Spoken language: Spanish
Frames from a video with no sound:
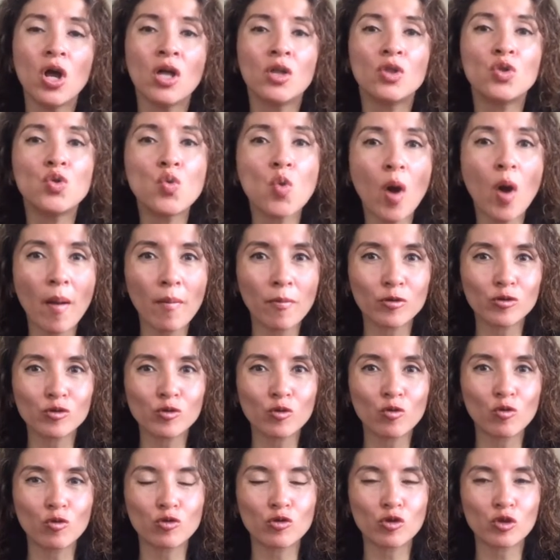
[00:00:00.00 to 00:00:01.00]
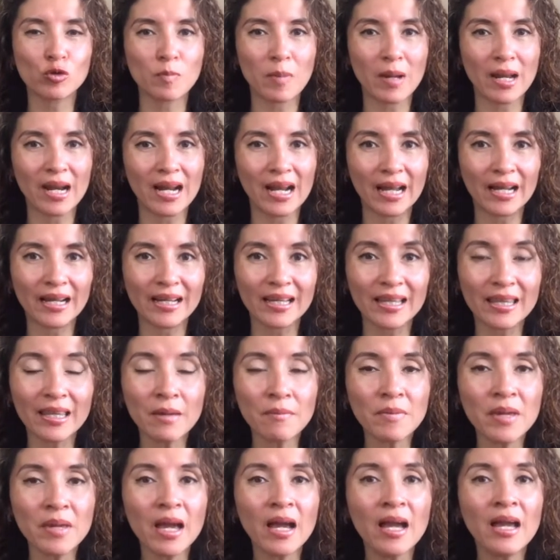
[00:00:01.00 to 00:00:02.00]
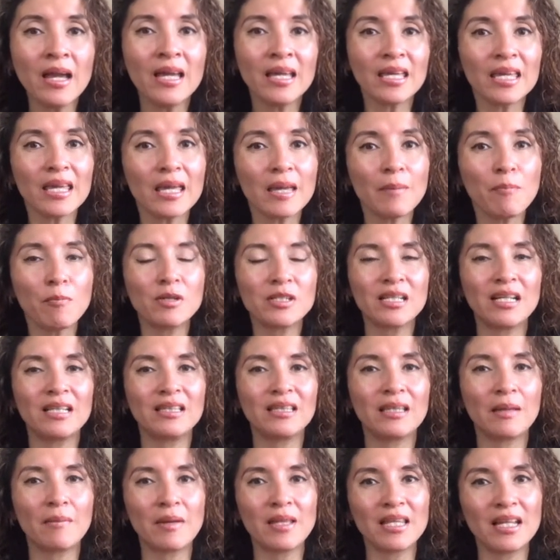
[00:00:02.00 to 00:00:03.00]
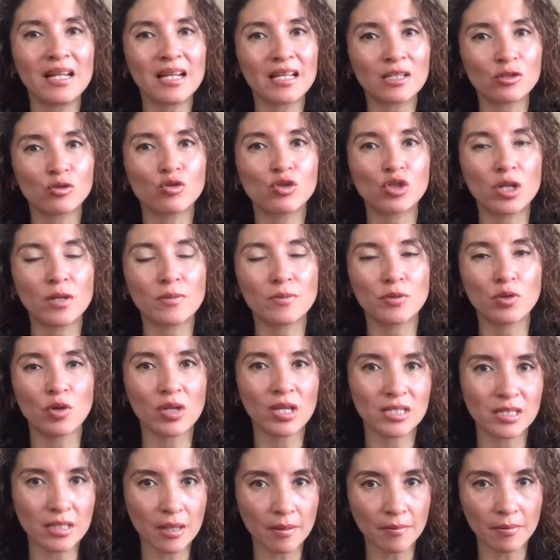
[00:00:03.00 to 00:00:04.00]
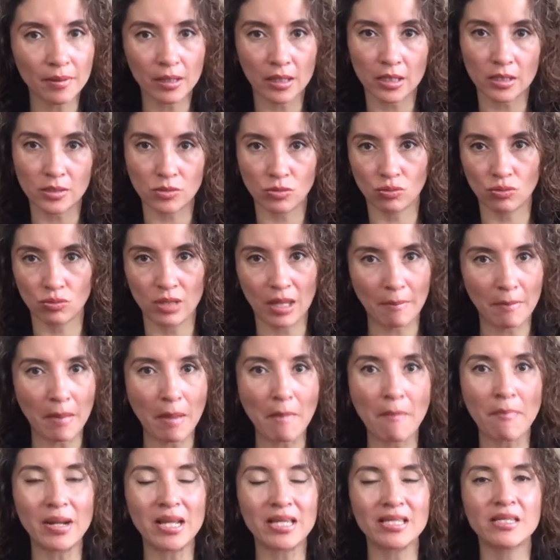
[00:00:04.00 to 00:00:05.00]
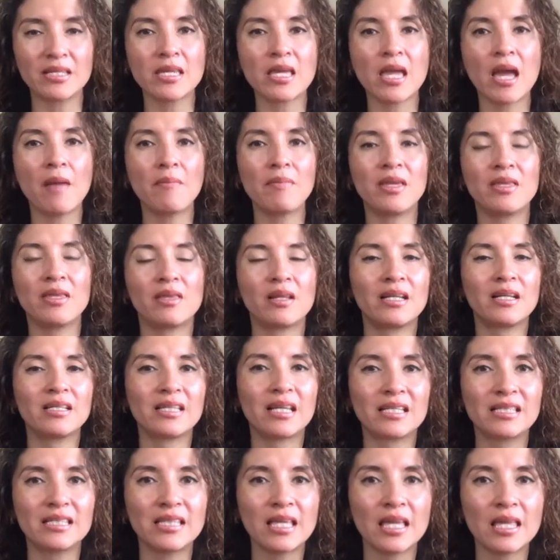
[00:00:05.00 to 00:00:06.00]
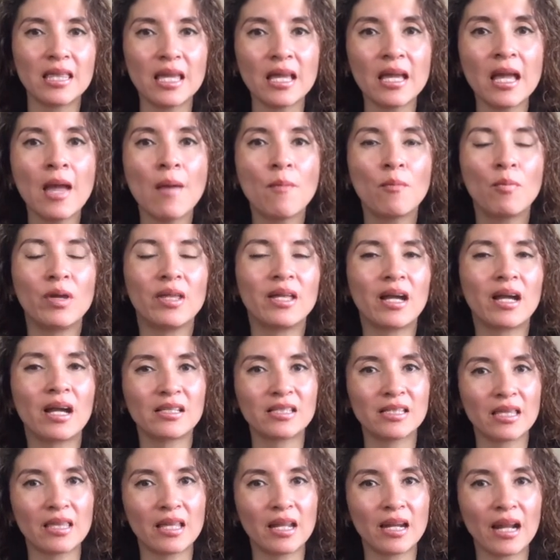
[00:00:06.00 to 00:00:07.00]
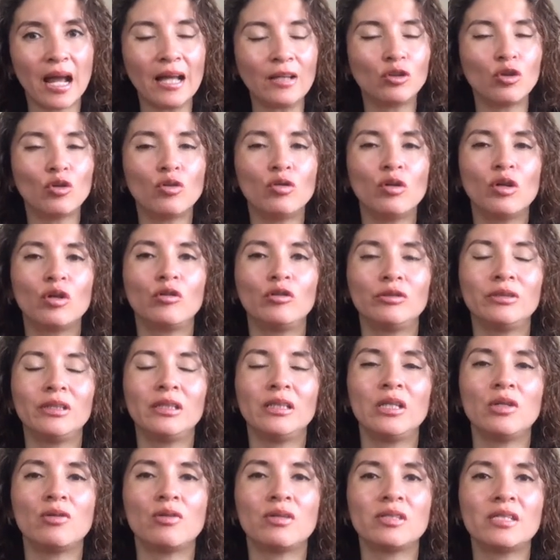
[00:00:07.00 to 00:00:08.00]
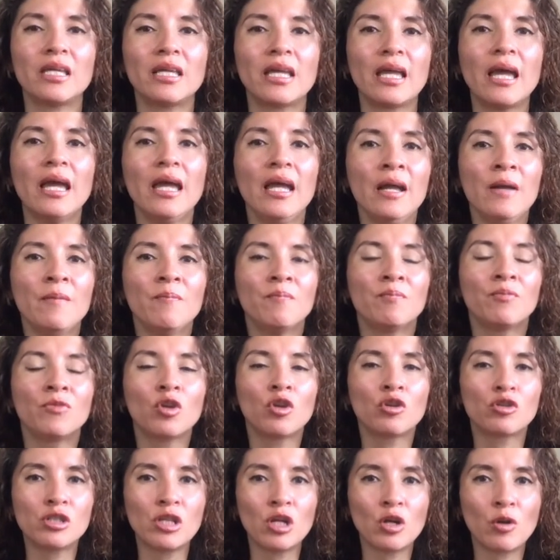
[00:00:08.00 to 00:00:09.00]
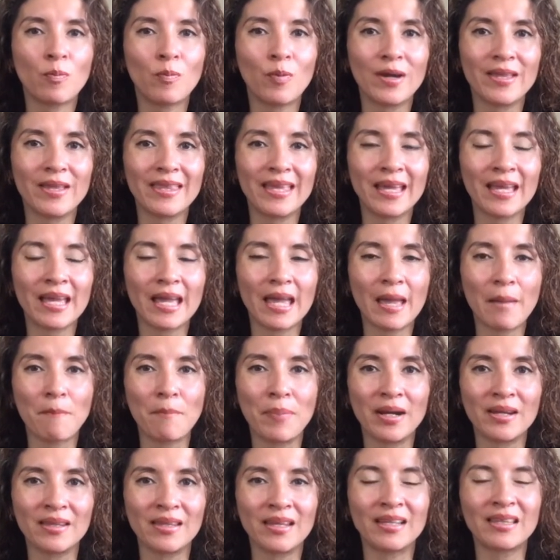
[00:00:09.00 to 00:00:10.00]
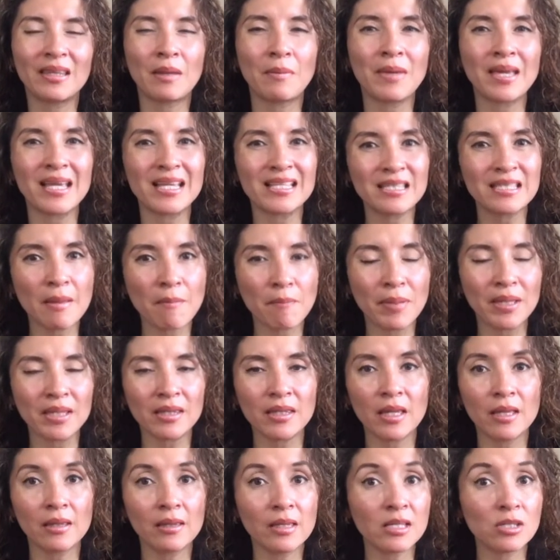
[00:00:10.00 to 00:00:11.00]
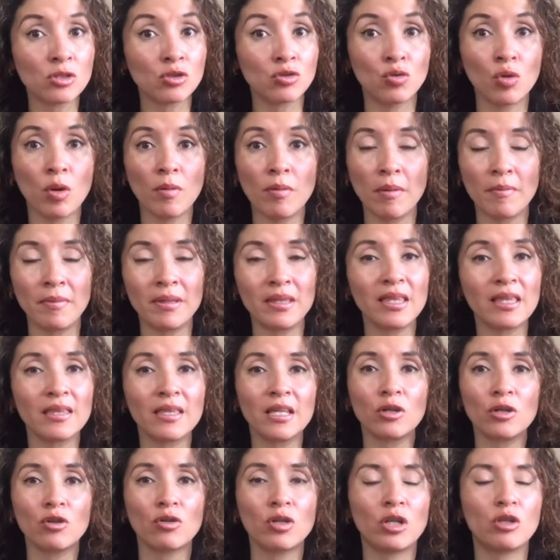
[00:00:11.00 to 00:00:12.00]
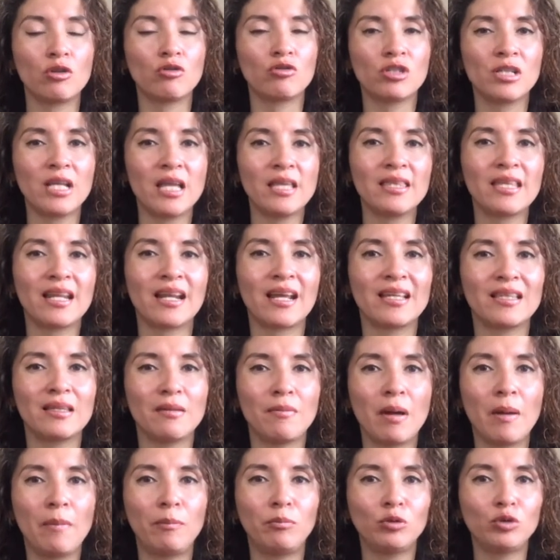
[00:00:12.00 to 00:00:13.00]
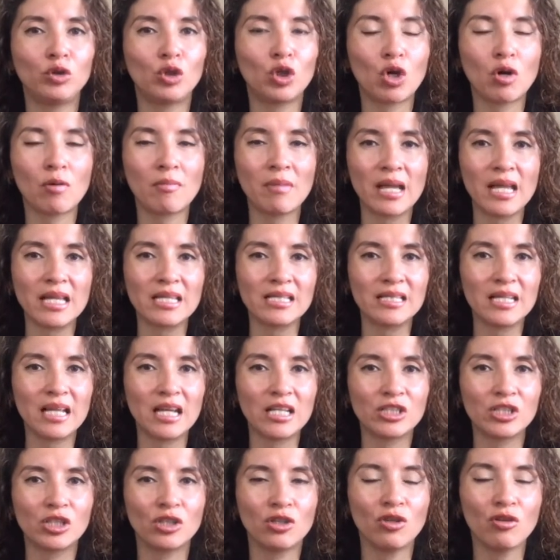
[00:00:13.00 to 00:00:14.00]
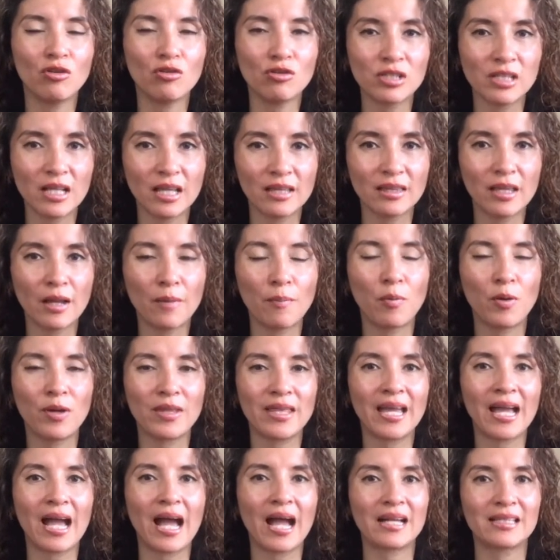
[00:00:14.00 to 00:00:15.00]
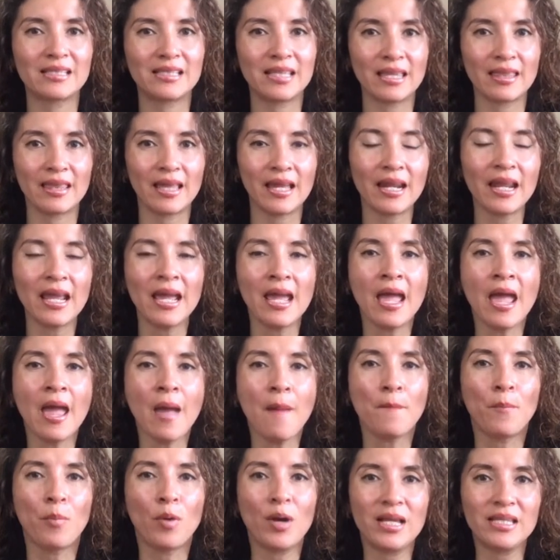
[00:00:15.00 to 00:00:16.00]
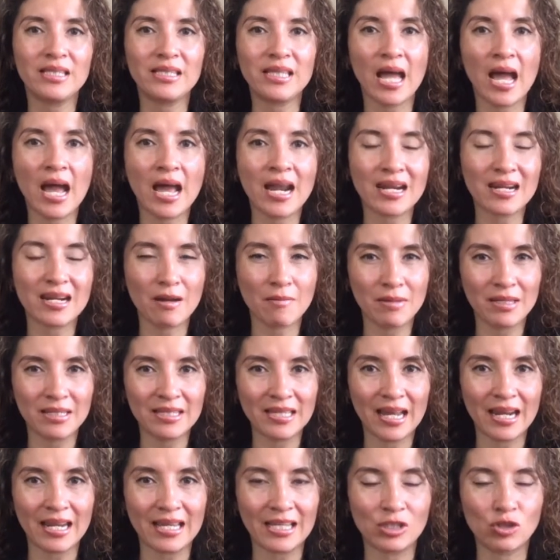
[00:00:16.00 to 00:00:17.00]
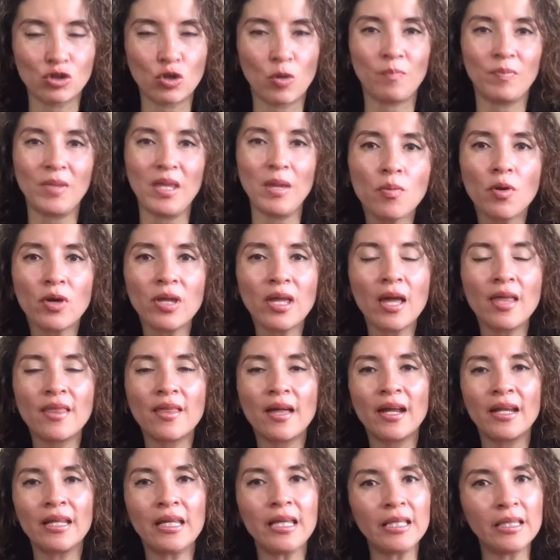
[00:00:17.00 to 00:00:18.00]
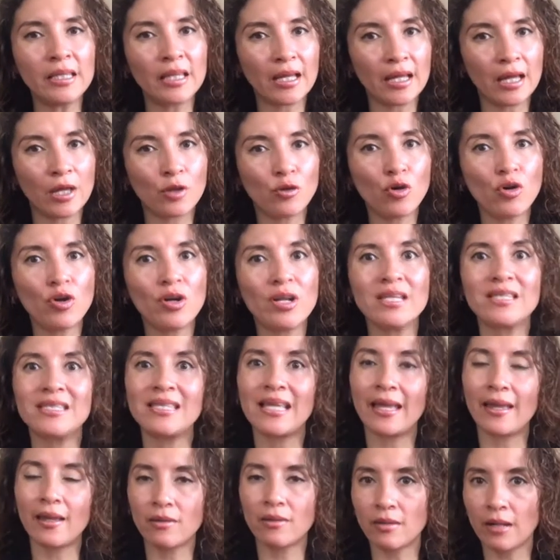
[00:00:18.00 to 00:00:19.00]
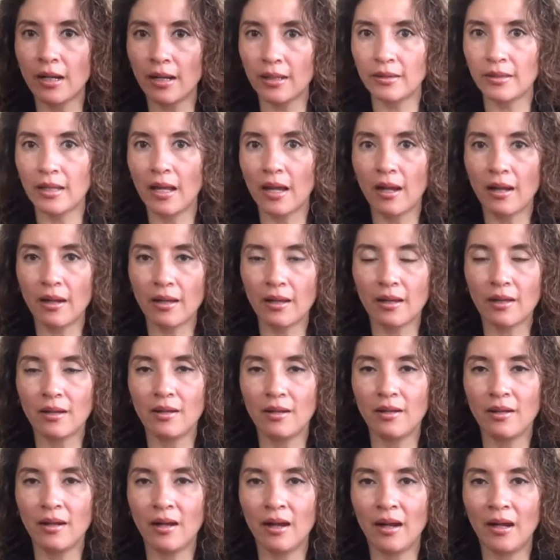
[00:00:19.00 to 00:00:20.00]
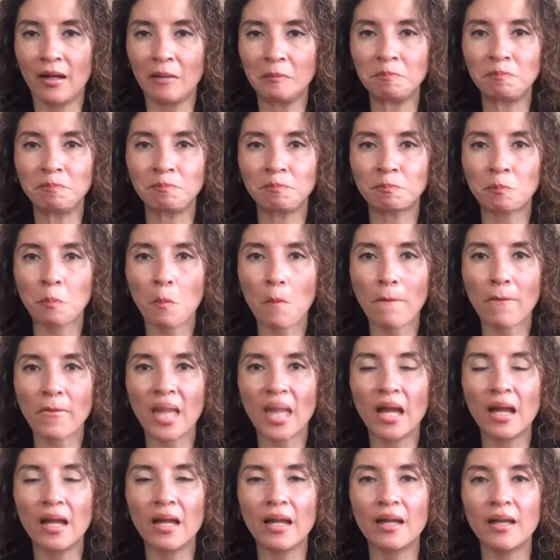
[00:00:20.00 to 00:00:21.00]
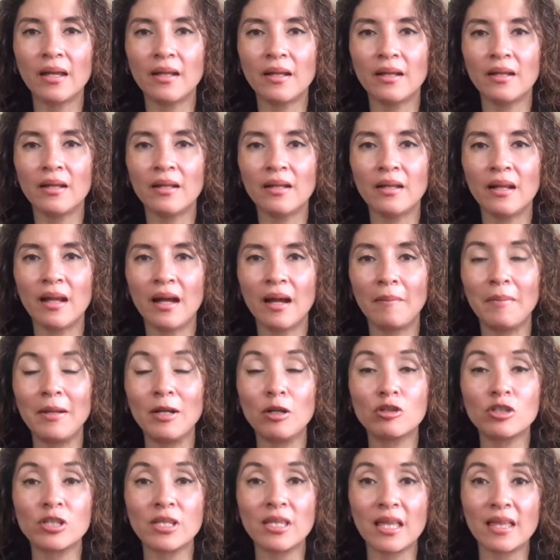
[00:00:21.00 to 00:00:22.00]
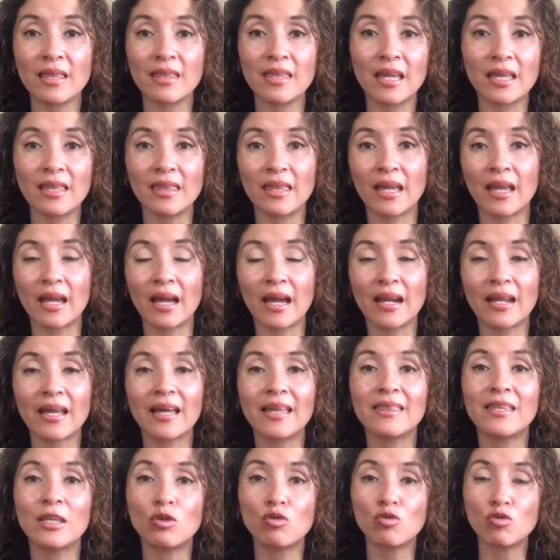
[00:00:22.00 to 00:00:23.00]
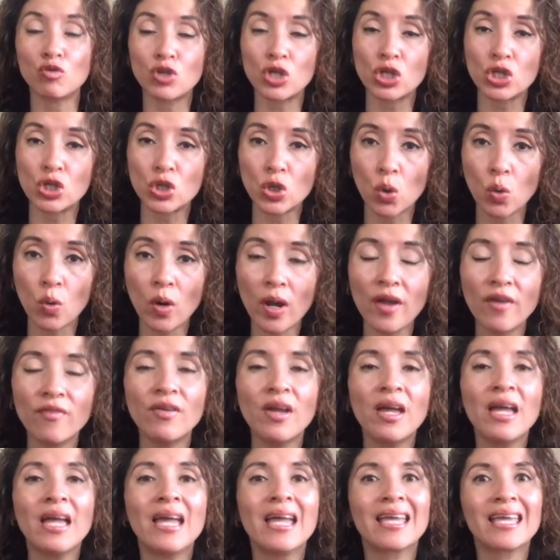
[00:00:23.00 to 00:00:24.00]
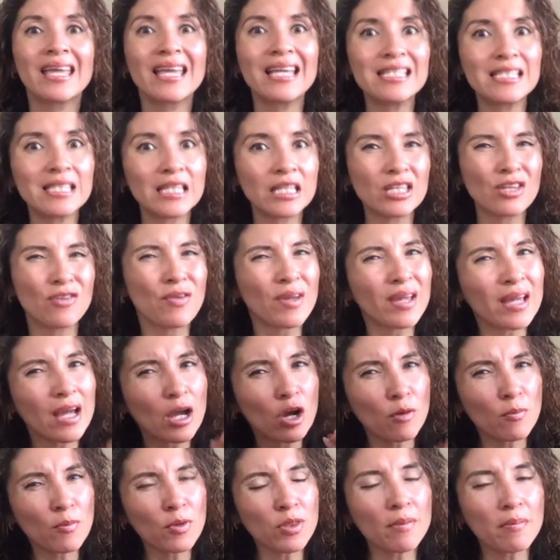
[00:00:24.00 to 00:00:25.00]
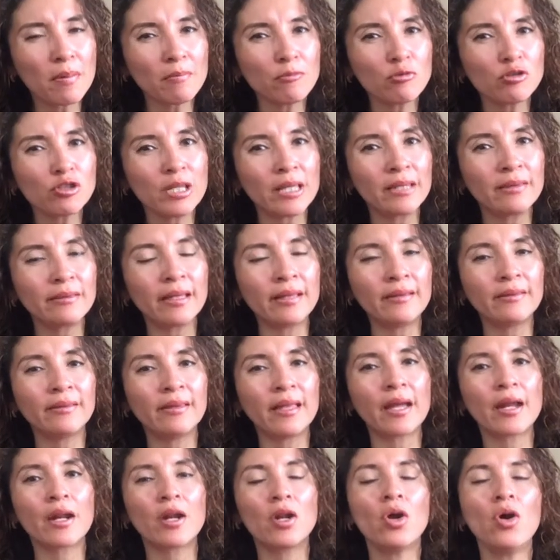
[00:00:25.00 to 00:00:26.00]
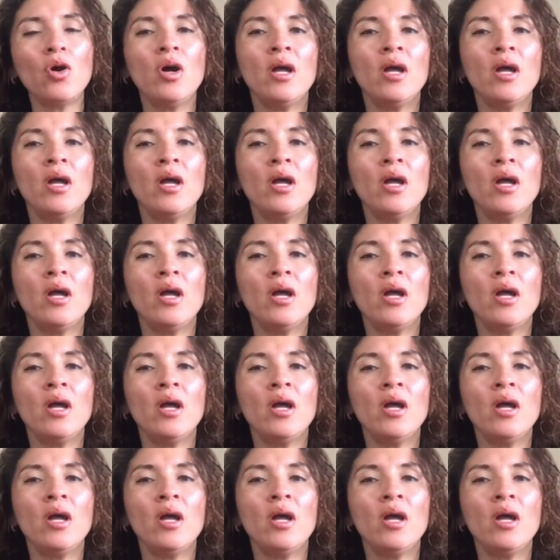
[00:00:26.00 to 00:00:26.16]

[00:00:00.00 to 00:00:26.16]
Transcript: nuevos cursos para la academia y pues el tema de la suscripción ya saben que es una membresía. Mientras acceden pueden acceder a todo el contenido. Así que no se lo pueden eh, perder. También estén pendientes nuevamente dentro del newsletter cateman.com slash newsletter pueden acceder pues a revisar esto. Y voy a dar indicadores de qué trata eh, la... Eh, la velocidad de, carga de tu sitio web, qué significa, cómo debemos entenderlo